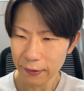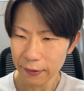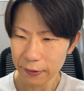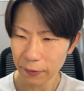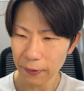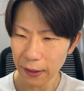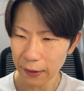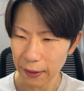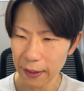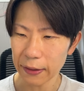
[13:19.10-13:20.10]
その中
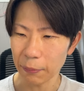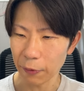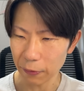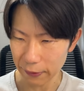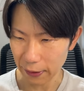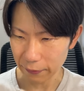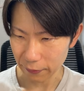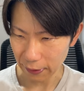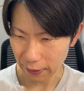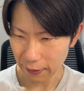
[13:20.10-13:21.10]
で得たものであると
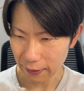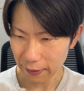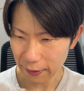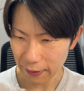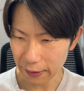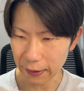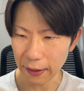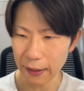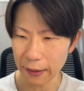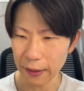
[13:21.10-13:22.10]
か得た
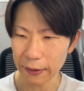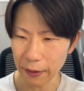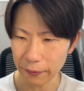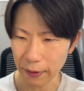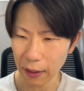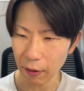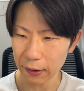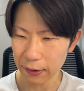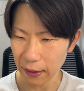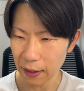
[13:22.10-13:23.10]
考えであるとか、変
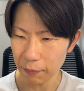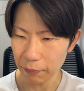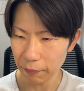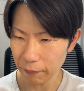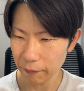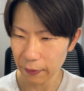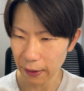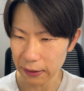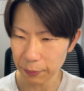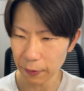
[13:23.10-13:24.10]
わった、
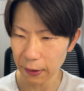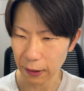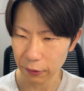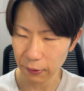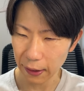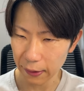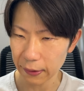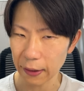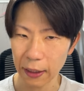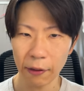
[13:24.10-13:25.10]
え自分の中で捉え
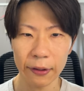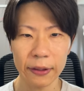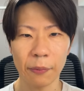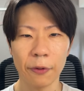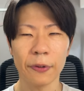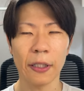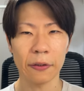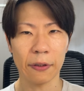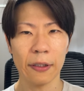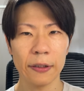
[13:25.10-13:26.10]
方が変わったものである
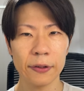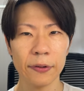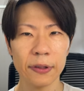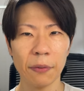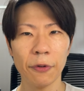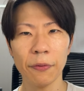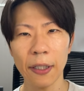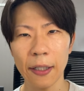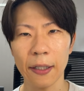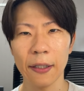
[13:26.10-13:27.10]
とか、そういったもの
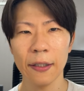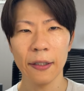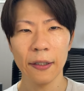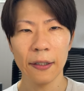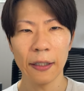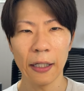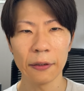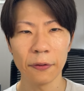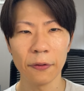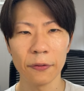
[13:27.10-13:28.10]
が、あ
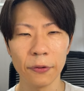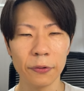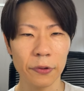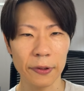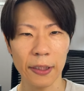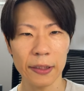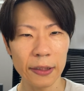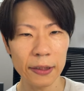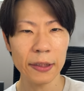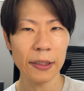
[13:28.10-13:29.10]
の、ノートであれ、
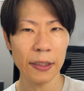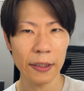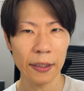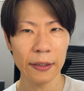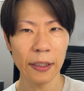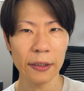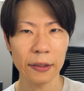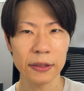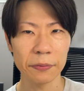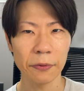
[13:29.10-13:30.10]
日記であれ、何か
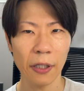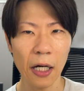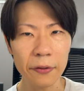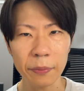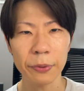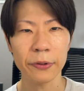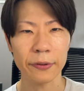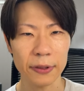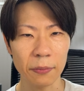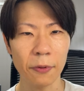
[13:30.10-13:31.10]
自分のアウトプット
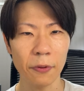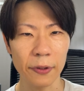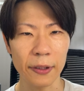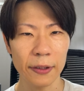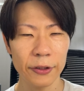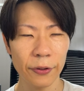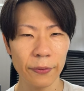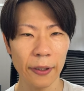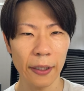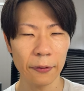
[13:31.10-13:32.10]
するものに、
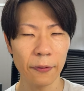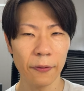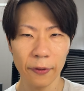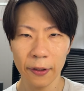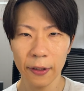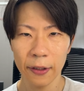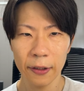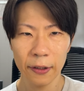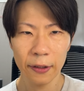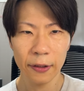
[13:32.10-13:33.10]
評、あの、
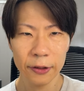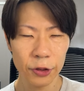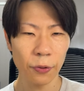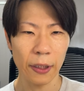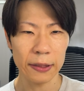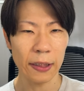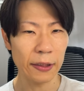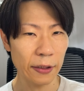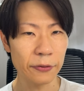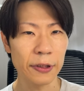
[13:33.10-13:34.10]
昇華され
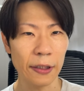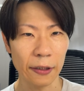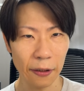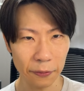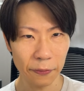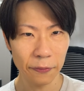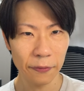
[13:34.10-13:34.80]
ていくんじゃないかなと、